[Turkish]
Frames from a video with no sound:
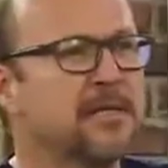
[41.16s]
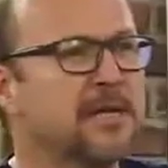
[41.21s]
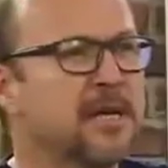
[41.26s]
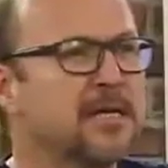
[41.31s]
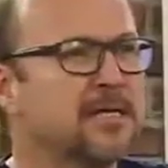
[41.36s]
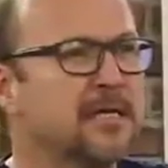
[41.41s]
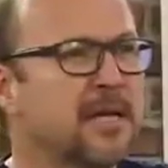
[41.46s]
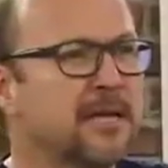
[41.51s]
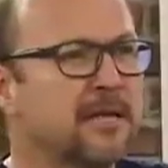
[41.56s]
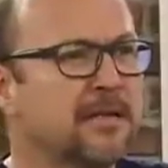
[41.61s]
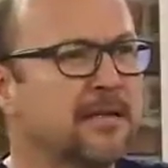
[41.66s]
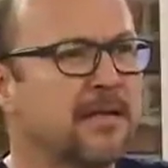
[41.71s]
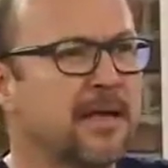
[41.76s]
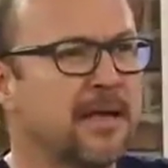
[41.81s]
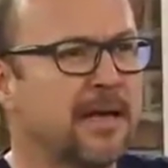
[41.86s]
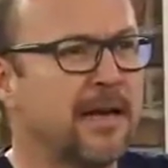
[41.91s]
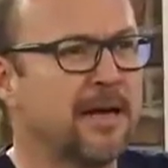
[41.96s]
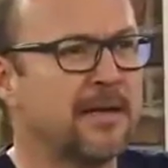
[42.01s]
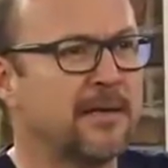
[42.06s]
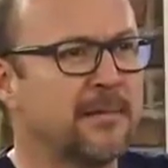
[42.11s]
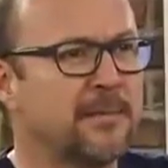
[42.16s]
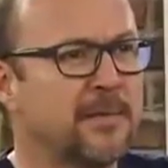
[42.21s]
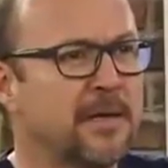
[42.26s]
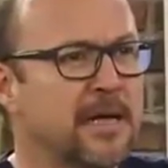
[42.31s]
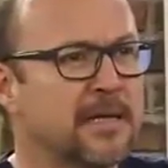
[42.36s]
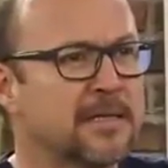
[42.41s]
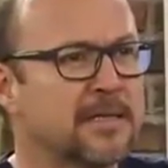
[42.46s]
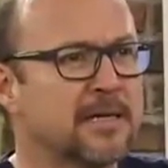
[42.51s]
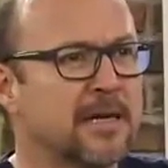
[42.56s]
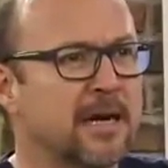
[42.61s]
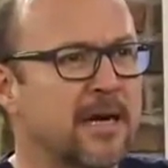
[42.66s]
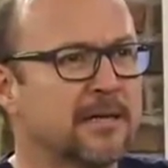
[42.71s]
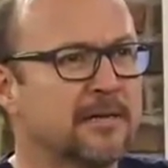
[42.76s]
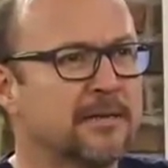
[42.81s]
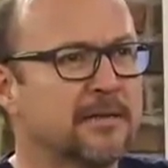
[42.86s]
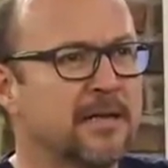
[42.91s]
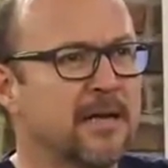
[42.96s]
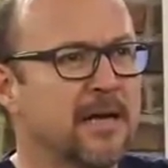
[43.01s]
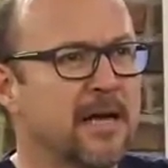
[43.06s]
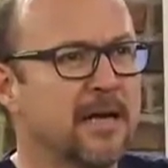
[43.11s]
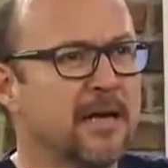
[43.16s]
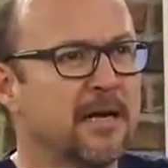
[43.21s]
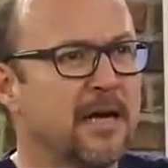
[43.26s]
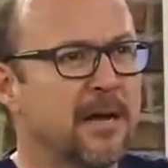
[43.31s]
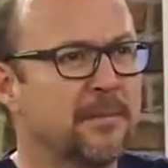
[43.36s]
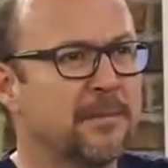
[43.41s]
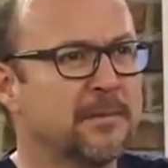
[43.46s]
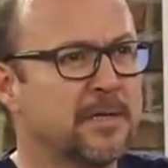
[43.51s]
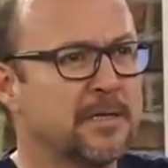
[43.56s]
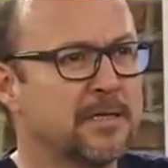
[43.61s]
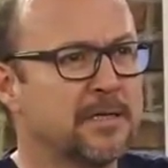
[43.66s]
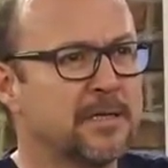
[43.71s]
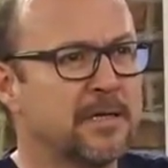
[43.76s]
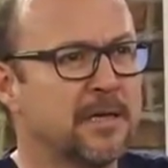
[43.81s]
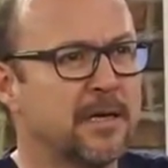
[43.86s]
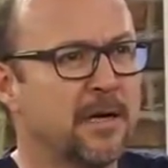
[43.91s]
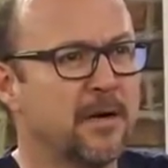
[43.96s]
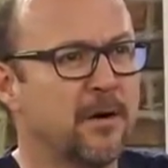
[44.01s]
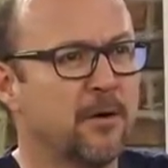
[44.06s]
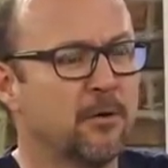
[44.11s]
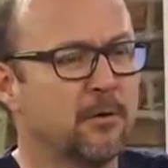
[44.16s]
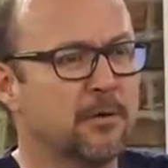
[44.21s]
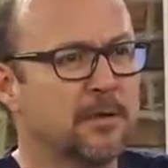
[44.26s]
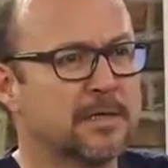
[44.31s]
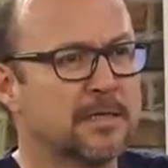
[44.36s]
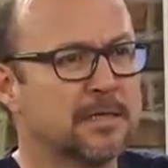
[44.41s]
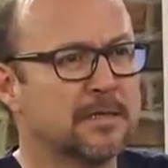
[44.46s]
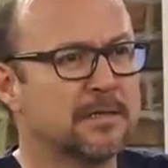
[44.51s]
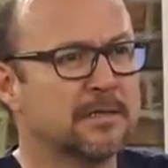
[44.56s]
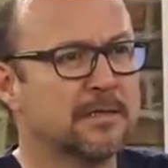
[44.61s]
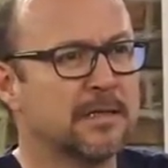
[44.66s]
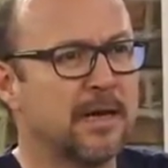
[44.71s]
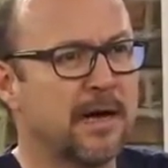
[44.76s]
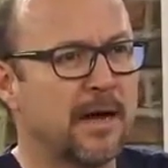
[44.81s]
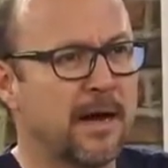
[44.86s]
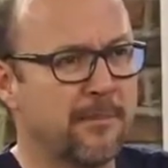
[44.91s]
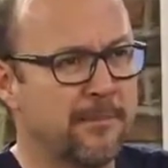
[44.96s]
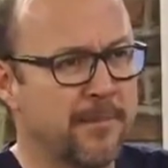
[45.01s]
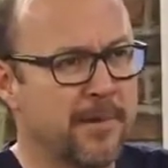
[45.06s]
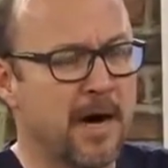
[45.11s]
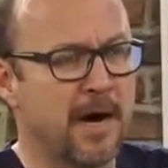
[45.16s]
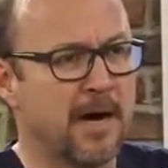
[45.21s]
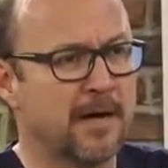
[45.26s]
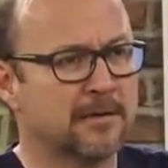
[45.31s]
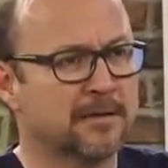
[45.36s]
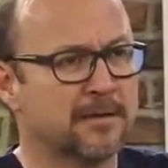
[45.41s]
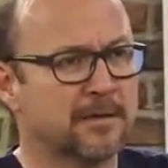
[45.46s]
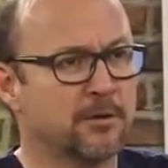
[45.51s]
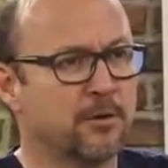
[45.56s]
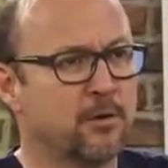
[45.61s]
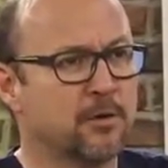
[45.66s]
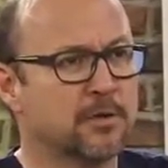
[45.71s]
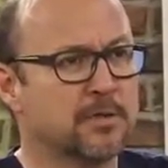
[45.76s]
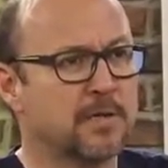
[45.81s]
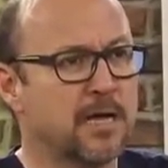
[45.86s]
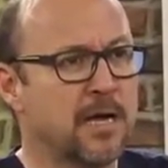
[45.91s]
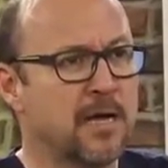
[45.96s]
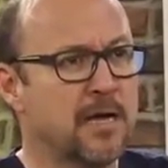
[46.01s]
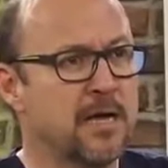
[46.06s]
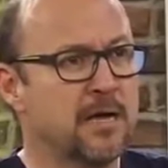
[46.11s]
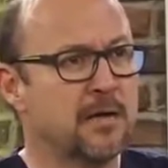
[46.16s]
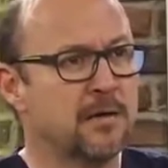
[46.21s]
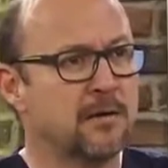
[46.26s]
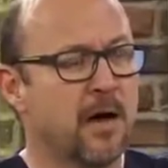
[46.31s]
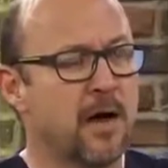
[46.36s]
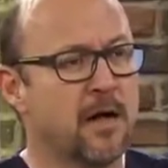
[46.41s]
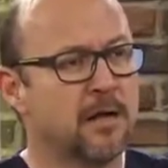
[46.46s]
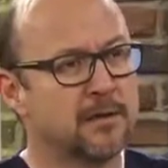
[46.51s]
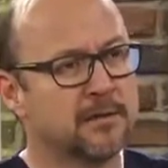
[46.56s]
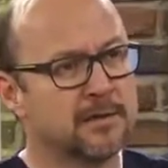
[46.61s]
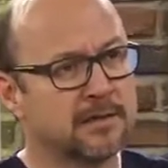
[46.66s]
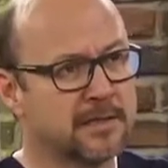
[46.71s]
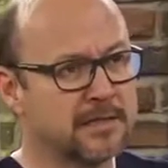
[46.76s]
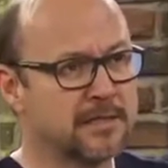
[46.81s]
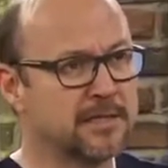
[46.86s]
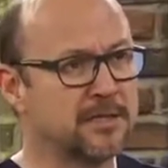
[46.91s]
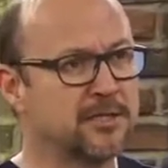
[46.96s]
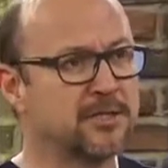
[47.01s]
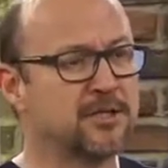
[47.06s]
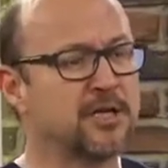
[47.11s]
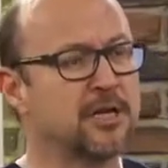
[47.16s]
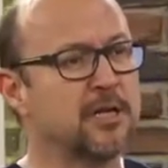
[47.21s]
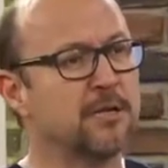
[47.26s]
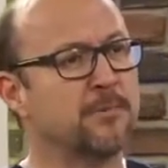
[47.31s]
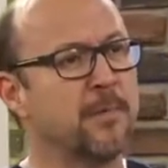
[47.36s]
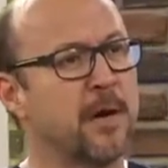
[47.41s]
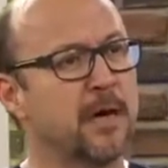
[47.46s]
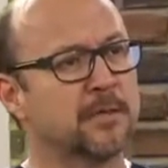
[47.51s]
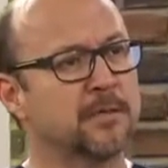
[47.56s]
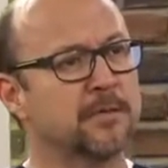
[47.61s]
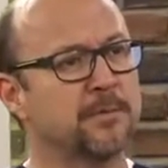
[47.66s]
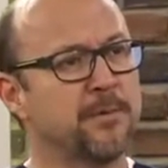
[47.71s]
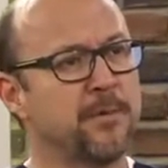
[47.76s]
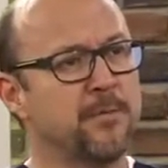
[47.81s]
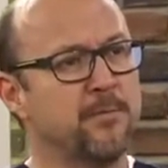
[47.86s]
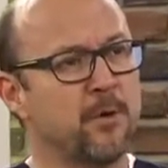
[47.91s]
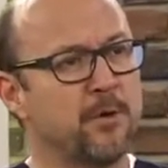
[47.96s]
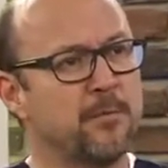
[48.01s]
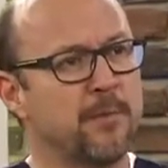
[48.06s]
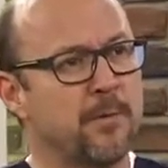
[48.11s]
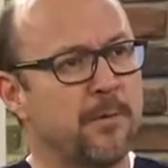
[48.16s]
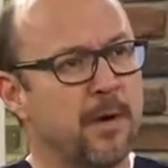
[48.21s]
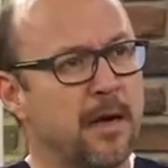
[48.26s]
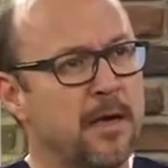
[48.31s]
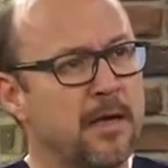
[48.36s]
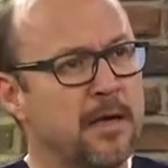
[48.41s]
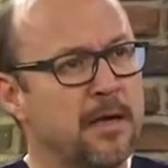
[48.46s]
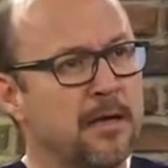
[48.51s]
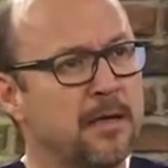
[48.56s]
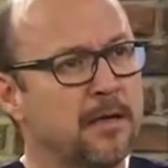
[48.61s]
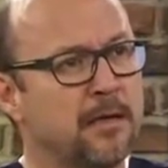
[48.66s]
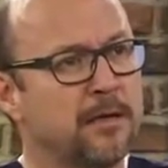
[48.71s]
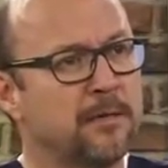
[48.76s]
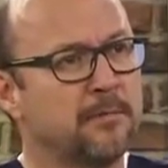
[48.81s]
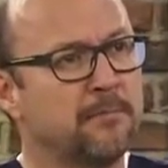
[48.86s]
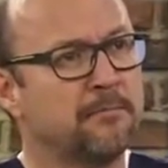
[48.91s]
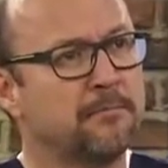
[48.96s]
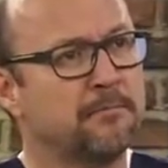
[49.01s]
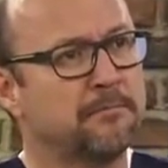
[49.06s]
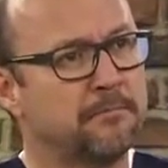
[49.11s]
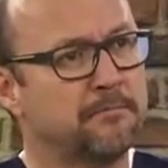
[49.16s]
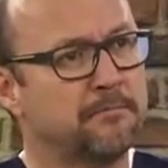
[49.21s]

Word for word: Genç yaşlarda da herhalde birazcık artık kalp krizi olasılıklara mı arttı yoksa algıda seçicilik mi arttı bilmiyorum ama. Evet çok e,